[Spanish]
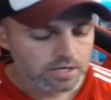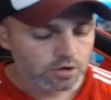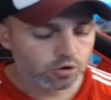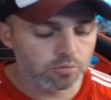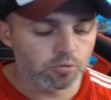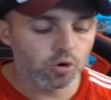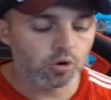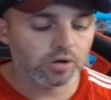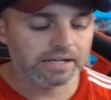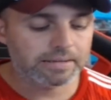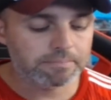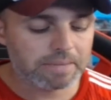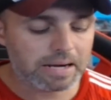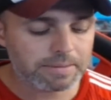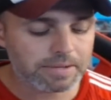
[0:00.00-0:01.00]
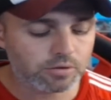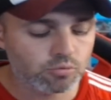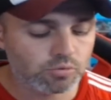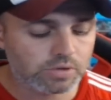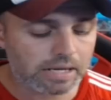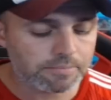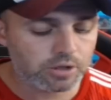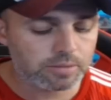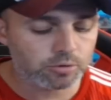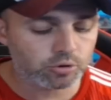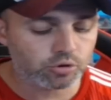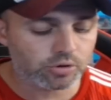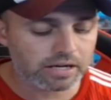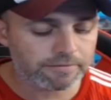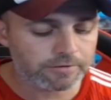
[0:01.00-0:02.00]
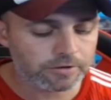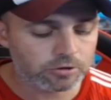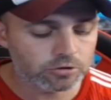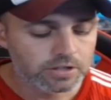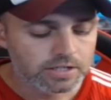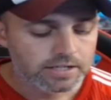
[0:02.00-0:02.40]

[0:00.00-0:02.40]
como va a haber un cambio de motor gráfico,